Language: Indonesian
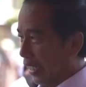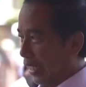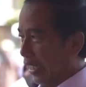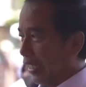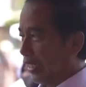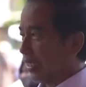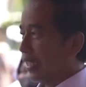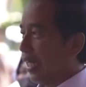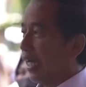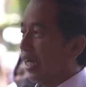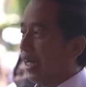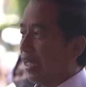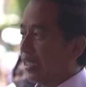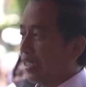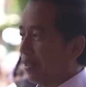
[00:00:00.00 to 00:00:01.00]
khususnya
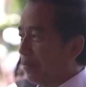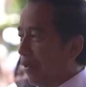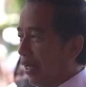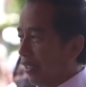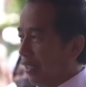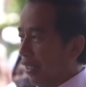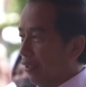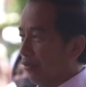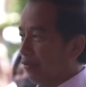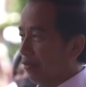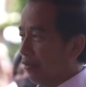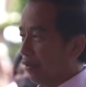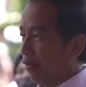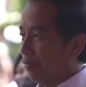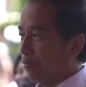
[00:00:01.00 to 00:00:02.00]
BLT BBM ini sampai
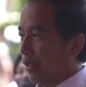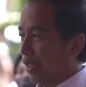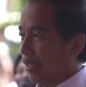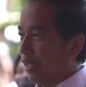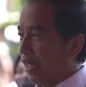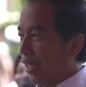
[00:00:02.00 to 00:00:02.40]
99%